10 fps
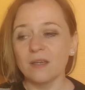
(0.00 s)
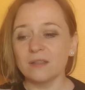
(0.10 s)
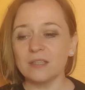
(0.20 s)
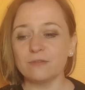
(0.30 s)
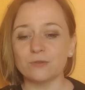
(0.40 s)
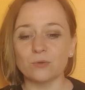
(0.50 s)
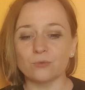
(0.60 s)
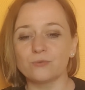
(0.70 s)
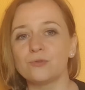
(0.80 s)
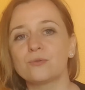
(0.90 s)
qui
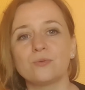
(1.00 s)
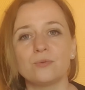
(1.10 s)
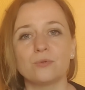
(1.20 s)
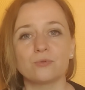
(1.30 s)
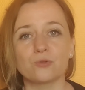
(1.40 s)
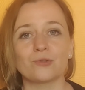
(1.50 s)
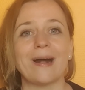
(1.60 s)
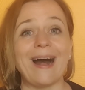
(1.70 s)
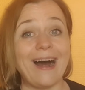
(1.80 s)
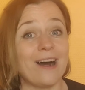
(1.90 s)
vont du coup toujours
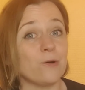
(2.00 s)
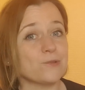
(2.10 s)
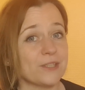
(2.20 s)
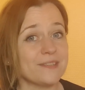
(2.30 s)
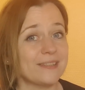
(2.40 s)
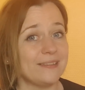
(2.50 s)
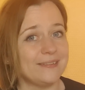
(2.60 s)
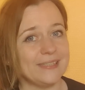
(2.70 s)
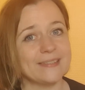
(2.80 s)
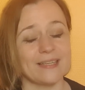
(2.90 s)
arranger ce qu'ils
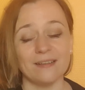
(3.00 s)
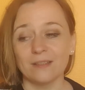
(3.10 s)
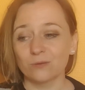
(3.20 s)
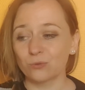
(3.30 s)
disent. Hein.